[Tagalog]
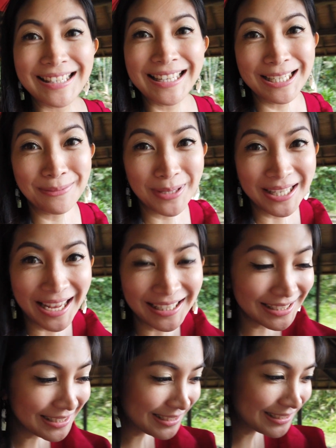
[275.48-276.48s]
Silipin
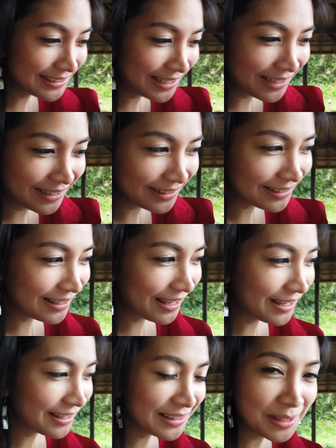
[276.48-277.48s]
natin ang
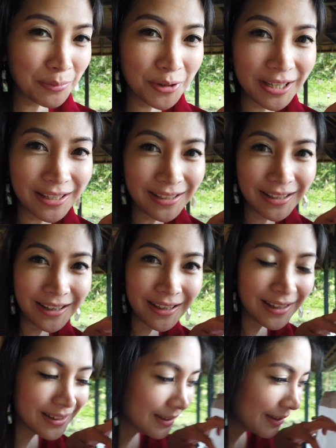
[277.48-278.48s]
cake ni
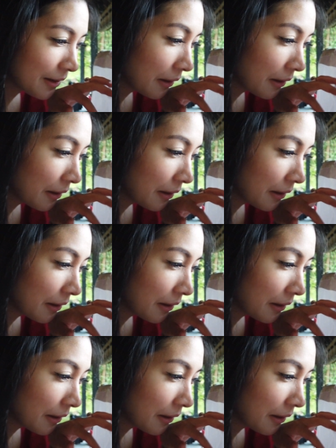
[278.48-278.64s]
bulinggit.